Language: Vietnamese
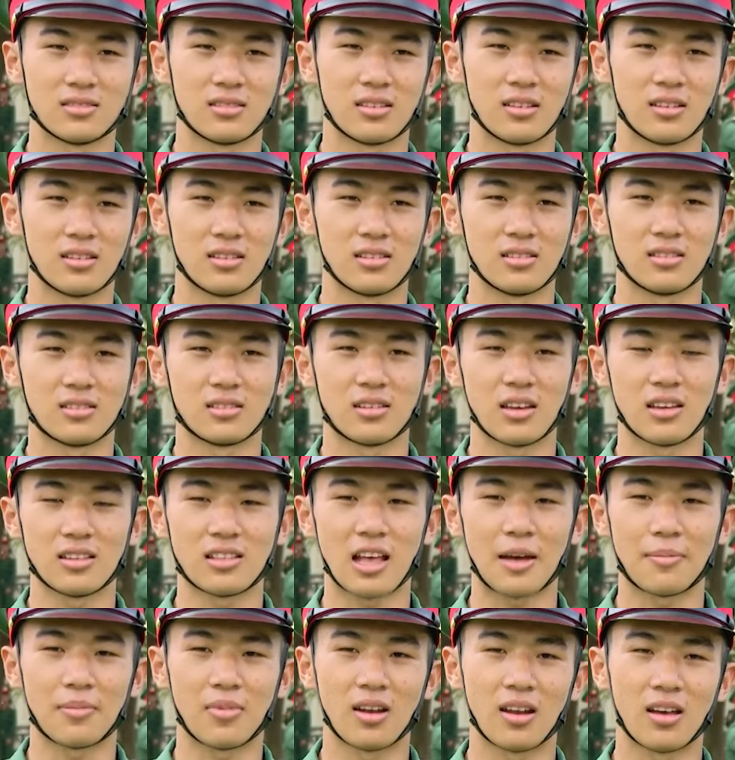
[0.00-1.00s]
ờ, khi
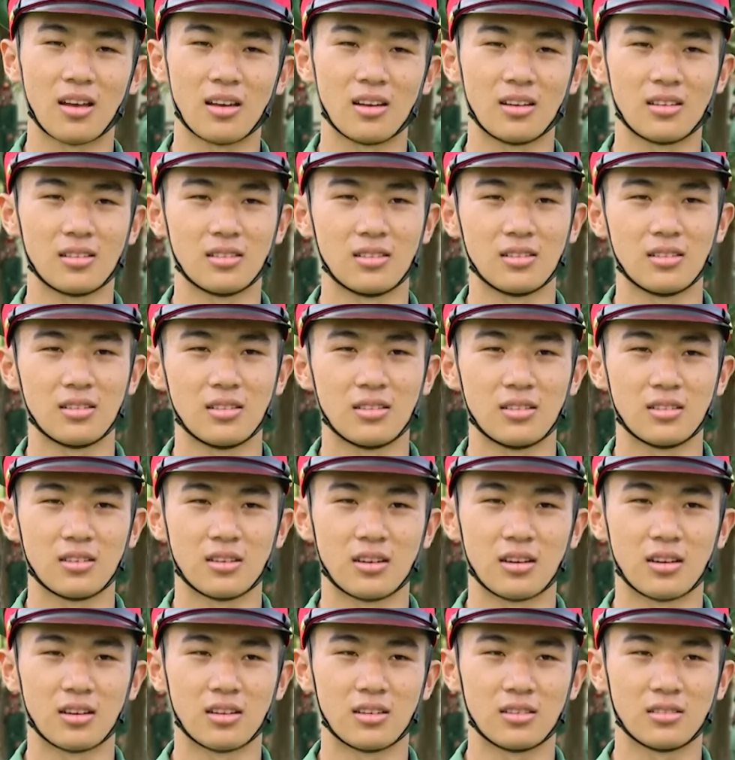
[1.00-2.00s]
tập là
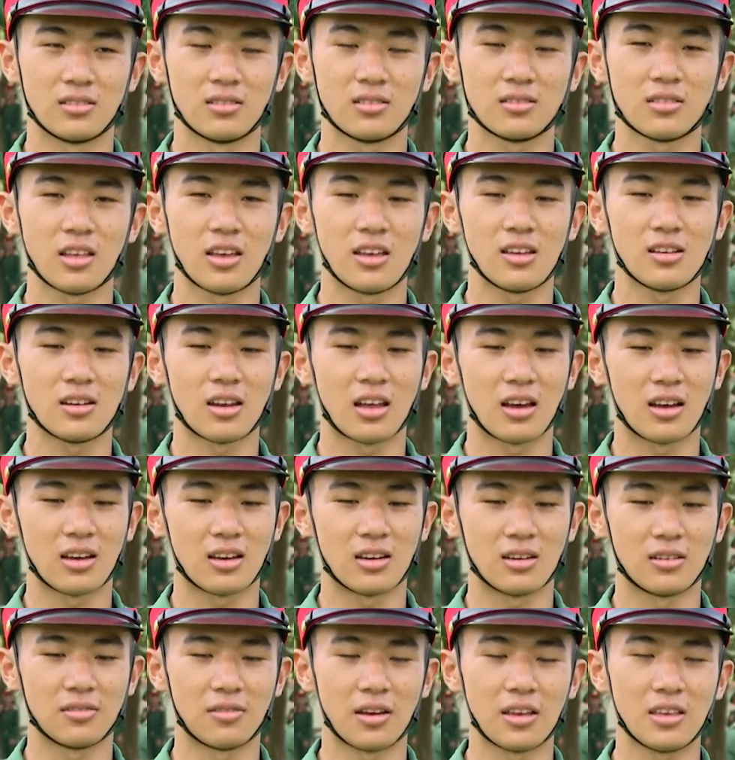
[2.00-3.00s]
ờ, trước tiên
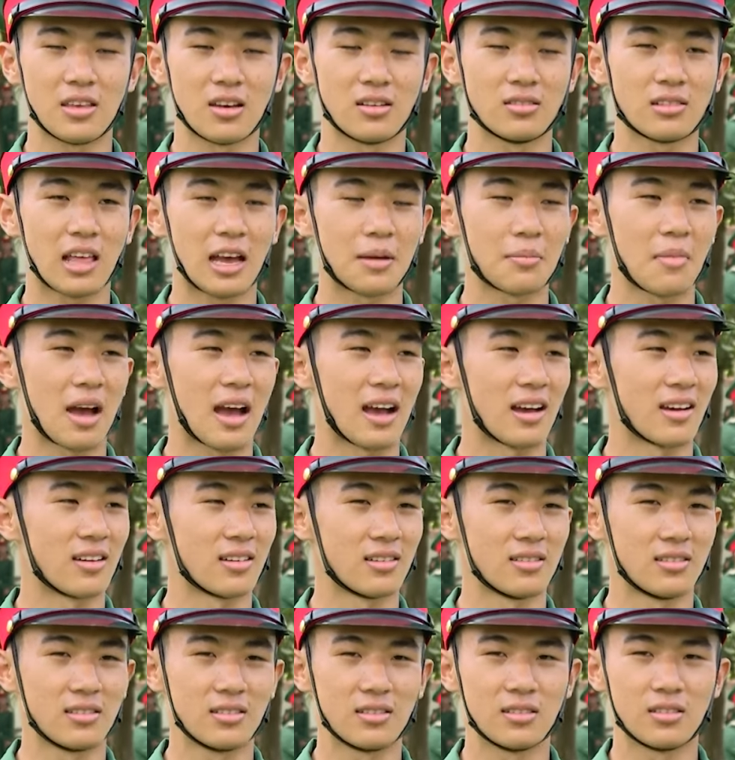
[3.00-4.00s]
là phải giữ thăng bằng
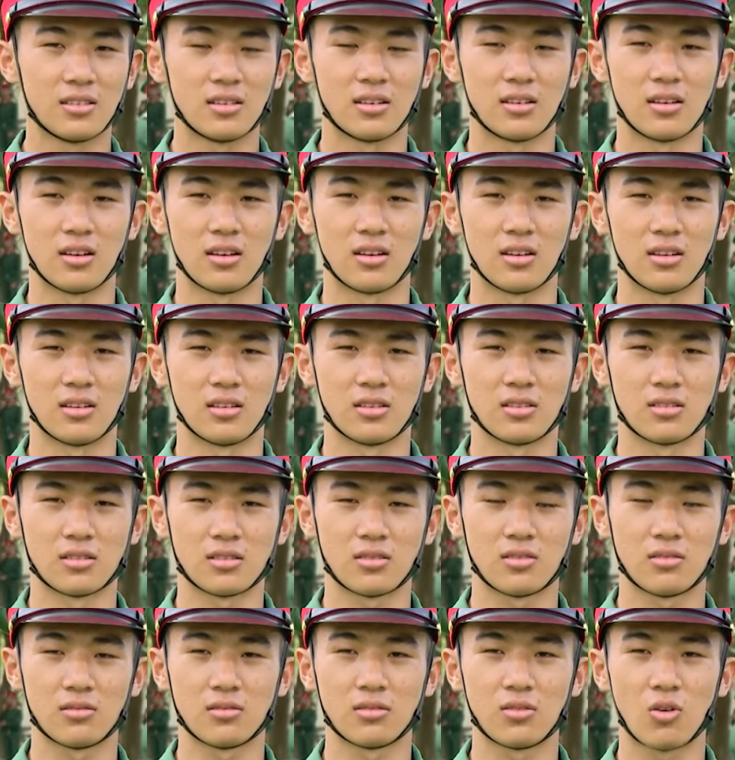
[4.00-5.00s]

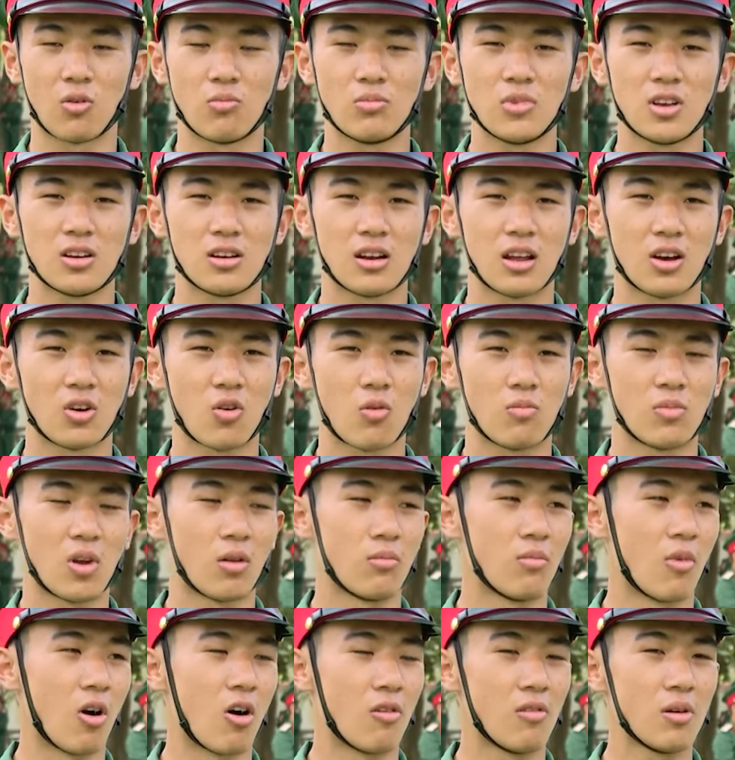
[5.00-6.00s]
cũng như là cùng
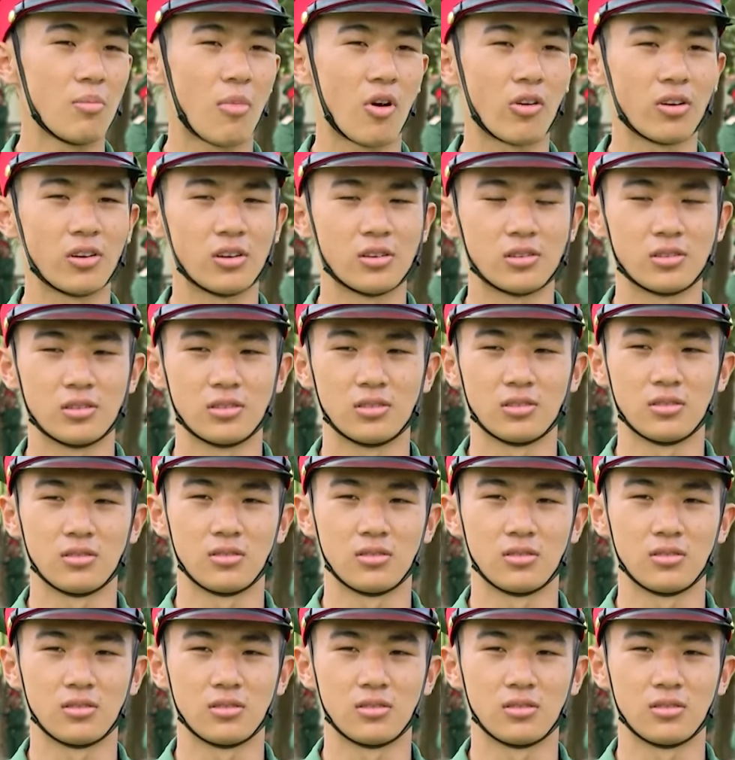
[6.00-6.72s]
đồng bộ với mọi người.